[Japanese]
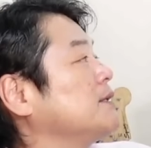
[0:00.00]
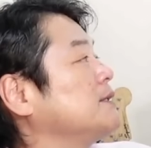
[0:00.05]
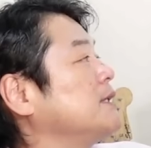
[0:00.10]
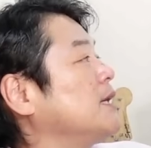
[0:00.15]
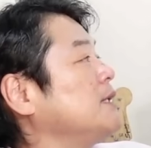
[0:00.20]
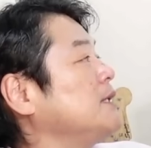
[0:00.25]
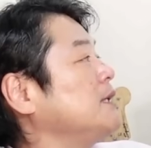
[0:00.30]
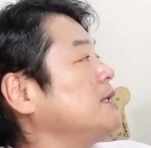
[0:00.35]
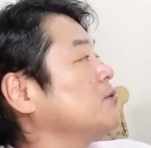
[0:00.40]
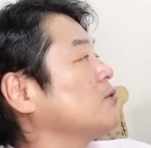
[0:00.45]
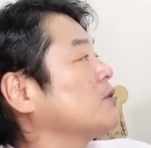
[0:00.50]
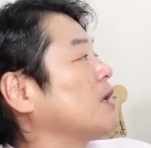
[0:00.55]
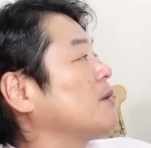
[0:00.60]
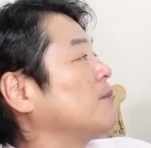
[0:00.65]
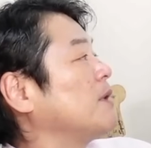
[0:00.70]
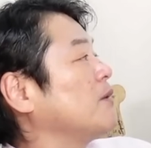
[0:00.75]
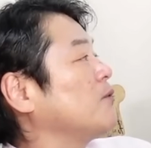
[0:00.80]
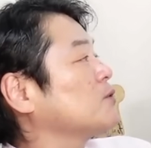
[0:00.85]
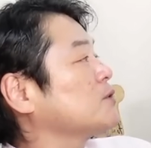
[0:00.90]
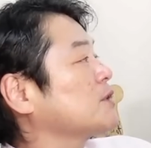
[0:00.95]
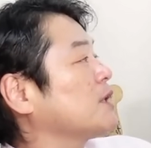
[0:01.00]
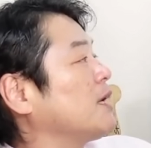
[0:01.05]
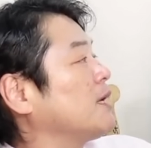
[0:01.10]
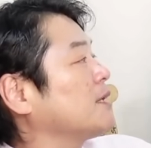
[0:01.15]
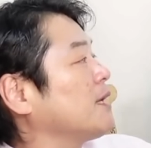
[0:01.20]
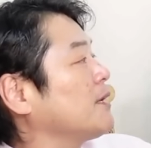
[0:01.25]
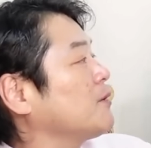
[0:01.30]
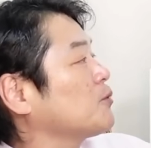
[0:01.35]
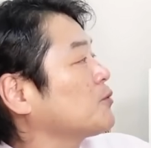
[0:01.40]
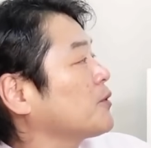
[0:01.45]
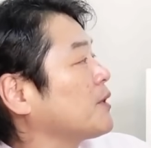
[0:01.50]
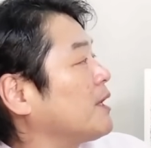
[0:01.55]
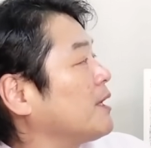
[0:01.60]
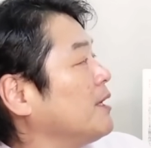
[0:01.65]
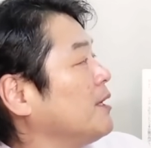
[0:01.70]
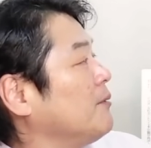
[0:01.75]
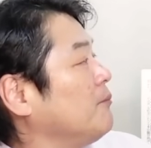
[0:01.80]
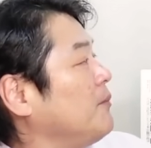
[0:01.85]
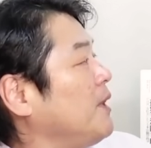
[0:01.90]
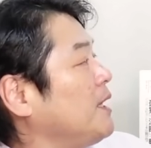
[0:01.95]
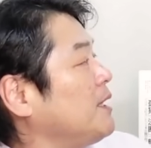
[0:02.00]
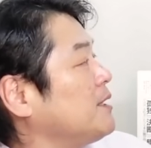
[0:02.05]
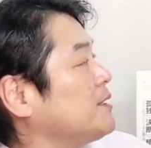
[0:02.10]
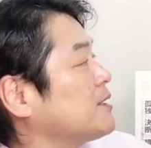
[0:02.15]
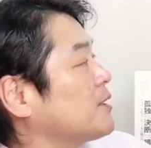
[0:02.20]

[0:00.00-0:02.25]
ジャニーの名前を使わないことや、メリー